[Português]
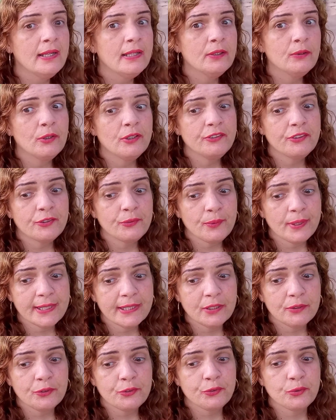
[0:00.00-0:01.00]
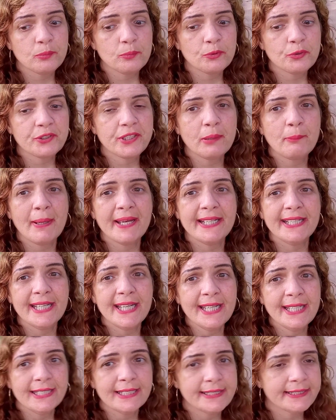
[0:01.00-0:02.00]
E hoje eu tô aqui no túmulo da Maria
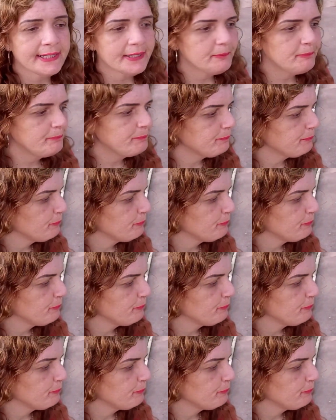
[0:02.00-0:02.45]
Rita.